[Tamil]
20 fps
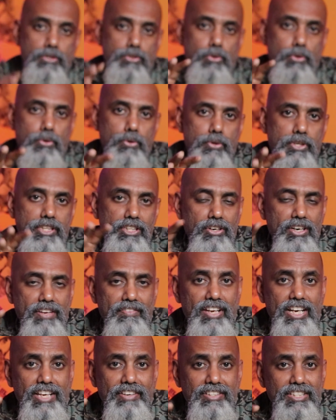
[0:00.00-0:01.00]
ஸோ இதோட
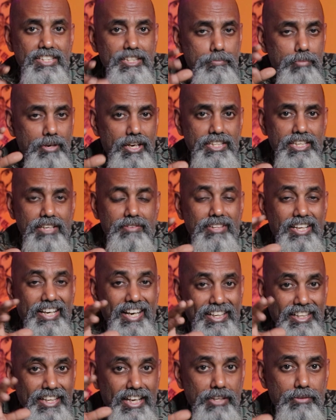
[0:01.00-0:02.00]
விலை வந்து இப்போ அதிகம் தான்
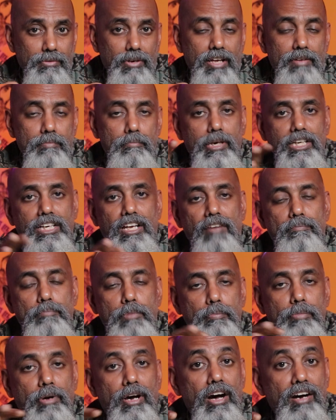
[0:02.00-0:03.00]
எட்டாயிரம் ரூபா பட்
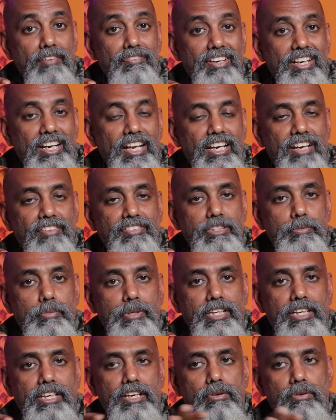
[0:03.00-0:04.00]
அப்பப்போ ஆஃபர்லலாம் வந்து
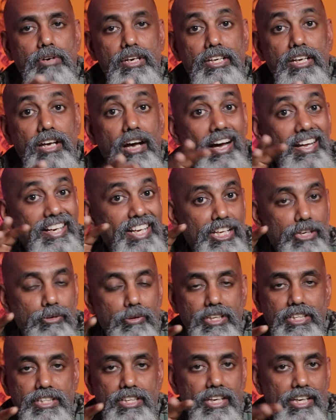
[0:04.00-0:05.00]
பார்த்தீங்கன்னா உங்களுக்கு ஆறாயிரம்
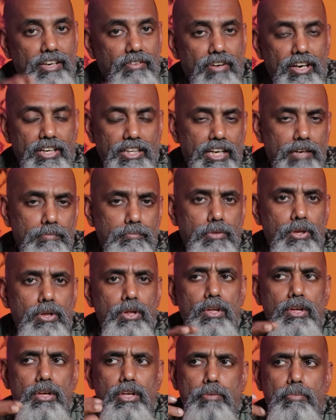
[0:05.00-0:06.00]
ரூபாய்க்கு இது நீங்கள் வாங்கலாம்
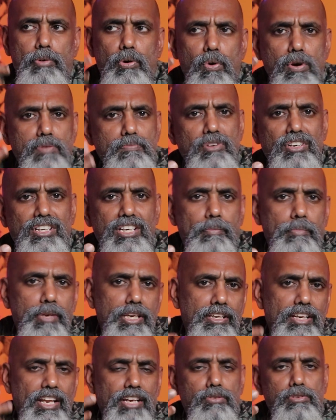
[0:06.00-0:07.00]
இப்போ ஒன் மோர்
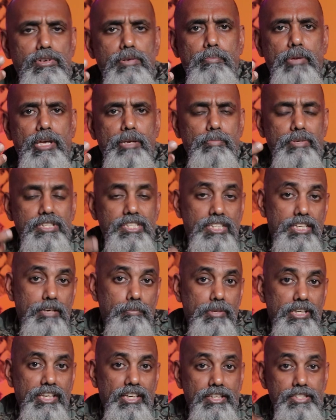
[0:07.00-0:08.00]
கம்பெனி நல்ல ஒரு பேர் பச்ச
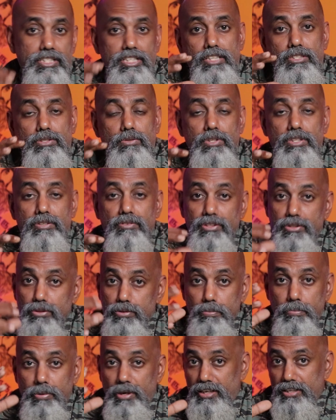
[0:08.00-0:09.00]
கம்பெனி ஆச்சு ஸோ இது வந்து
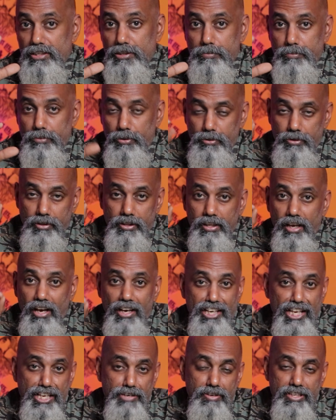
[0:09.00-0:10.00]
சூப்பராக இருக்குமோ அந்த
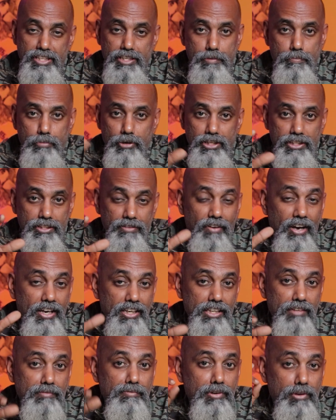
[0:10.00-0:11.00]
ஆறாயிரம் ரூபா இதுக்கு போட்டு இது
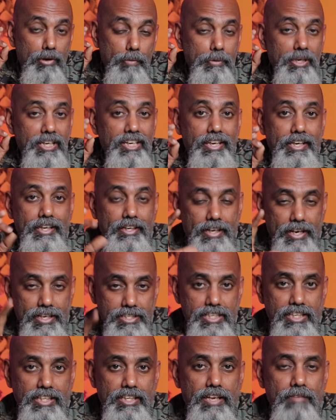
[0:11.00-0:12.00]
வாங்கலாமோ அப்படின்னு நீங்கள்
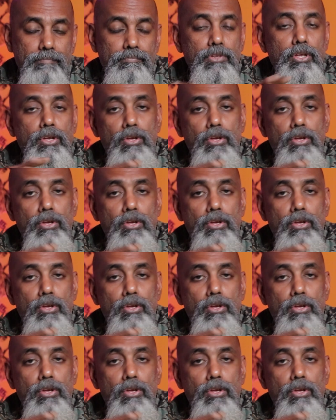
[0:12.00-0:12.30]
நினச்சிங்கன்னா